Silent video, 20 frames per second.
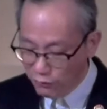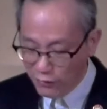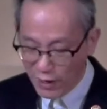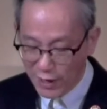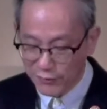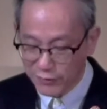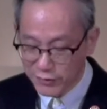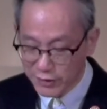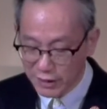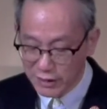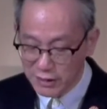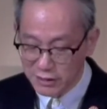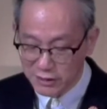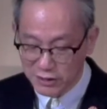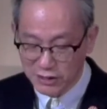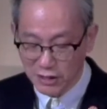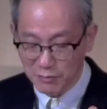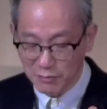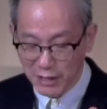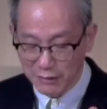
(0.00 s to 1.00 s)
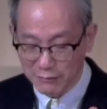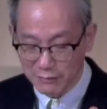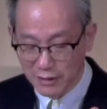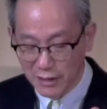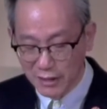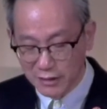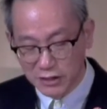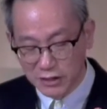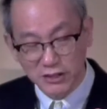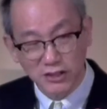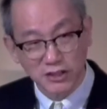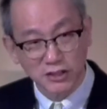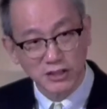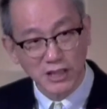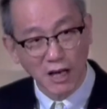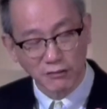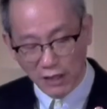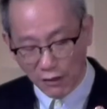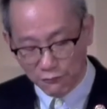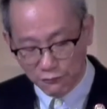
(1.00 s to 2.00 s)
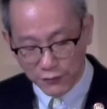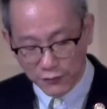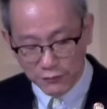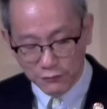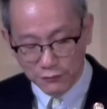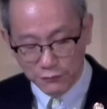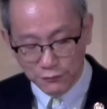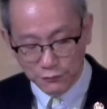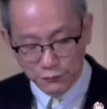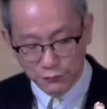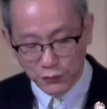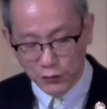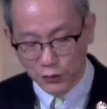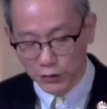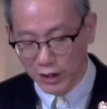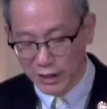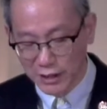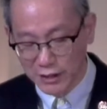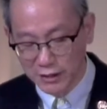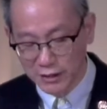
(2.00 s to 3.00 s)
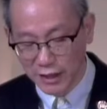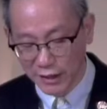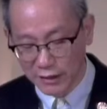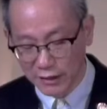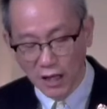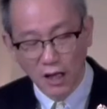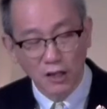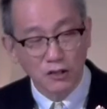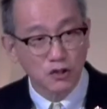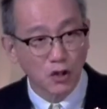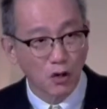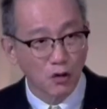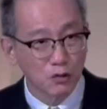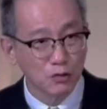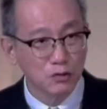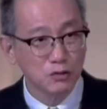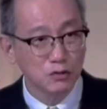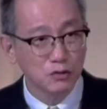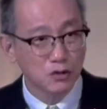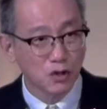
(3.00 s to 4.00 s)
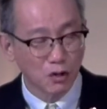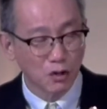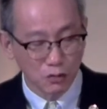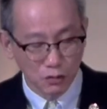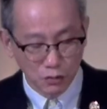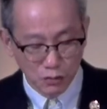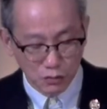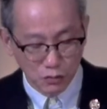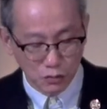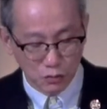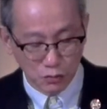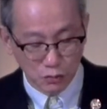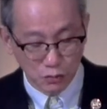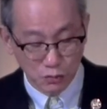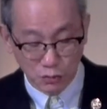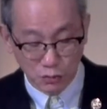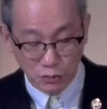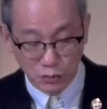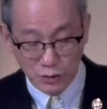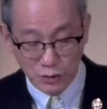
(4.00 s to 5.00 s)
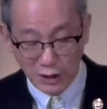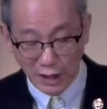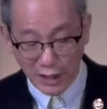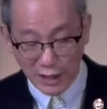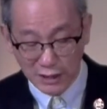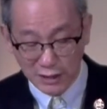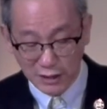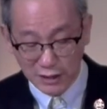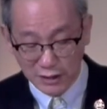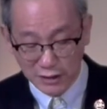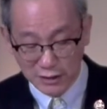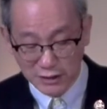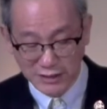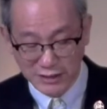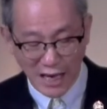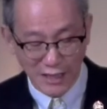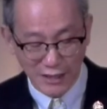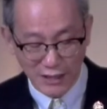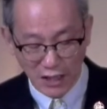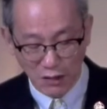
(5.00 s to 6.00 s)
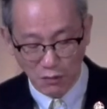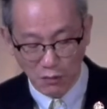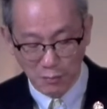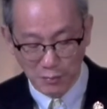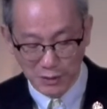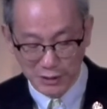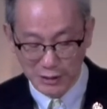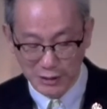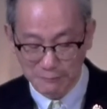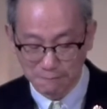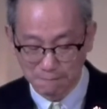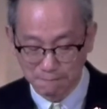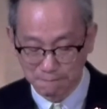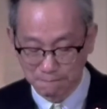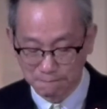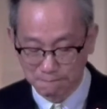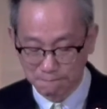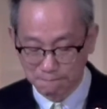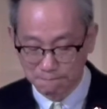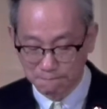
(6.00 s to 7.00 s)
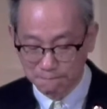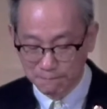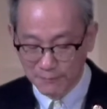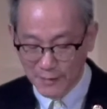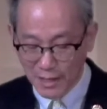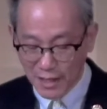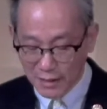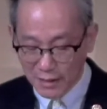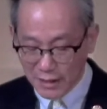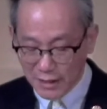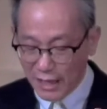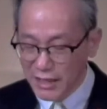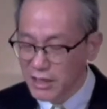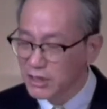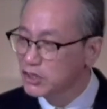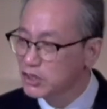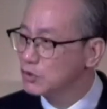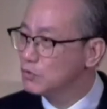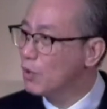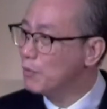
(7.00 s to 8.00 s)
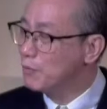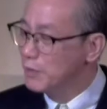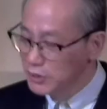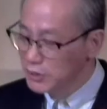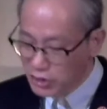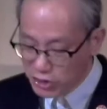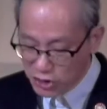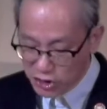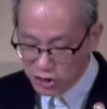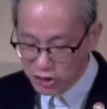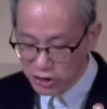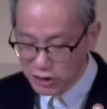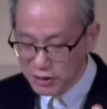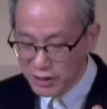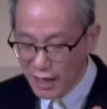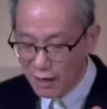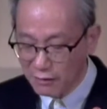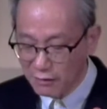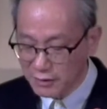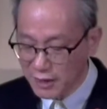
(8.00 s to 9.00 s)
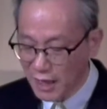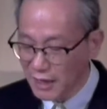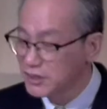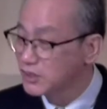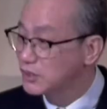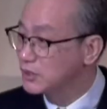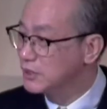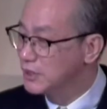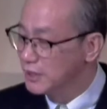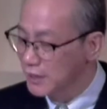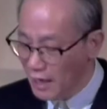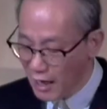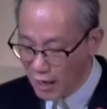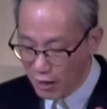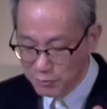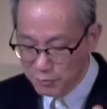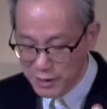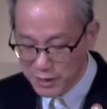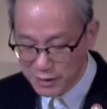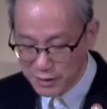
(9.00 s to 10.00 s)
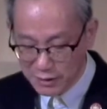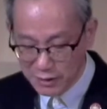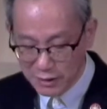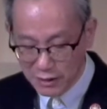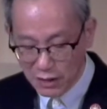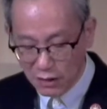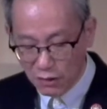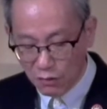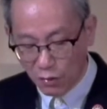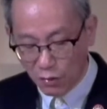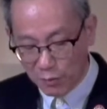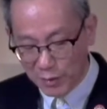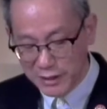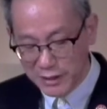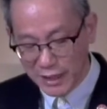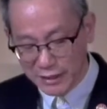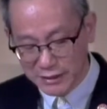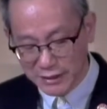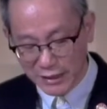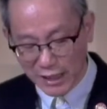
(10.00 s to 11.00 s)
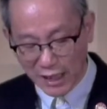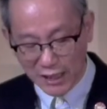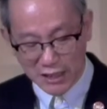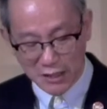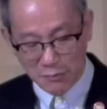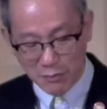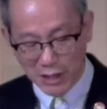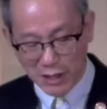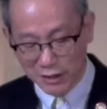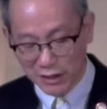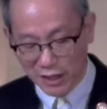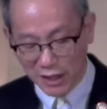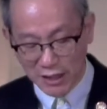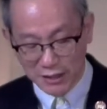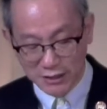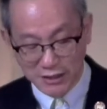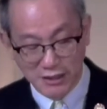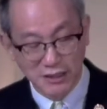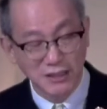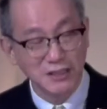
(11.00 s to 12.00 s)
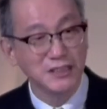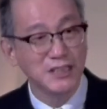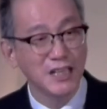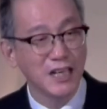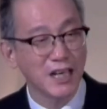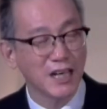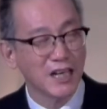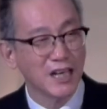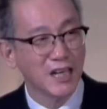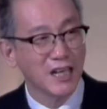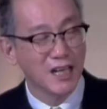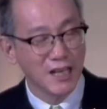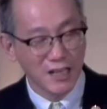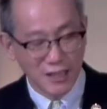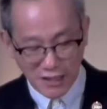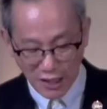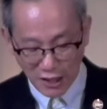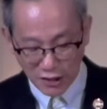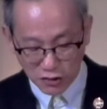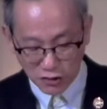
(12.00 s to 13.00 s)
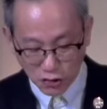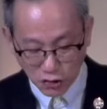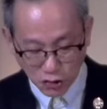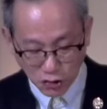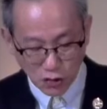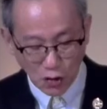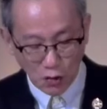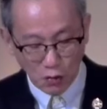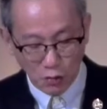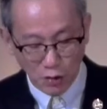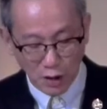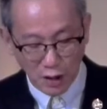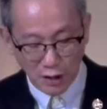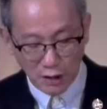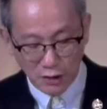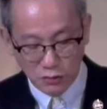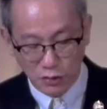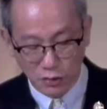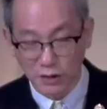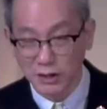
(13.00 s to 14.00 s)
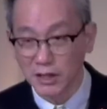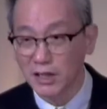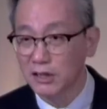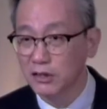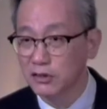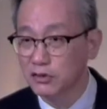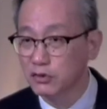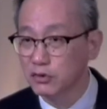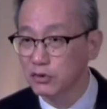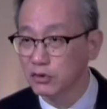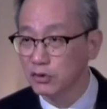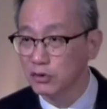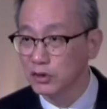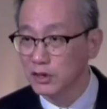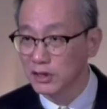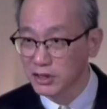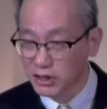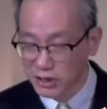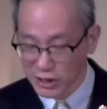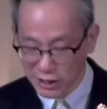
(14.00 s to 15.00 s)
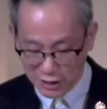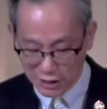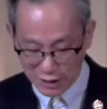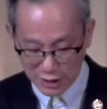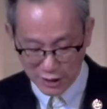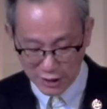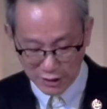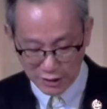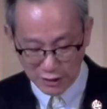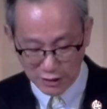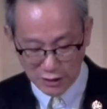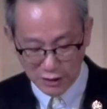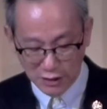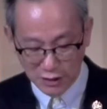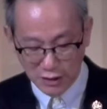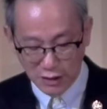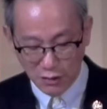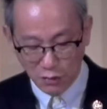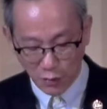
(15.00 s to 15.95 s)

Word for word: 过犯得以赦免，这是照他丰富的恩典，充充足足的赏给我们的。他使我们知道他旨意的奥秘，我们也在他里面得了基业，也受了所应许的圣灵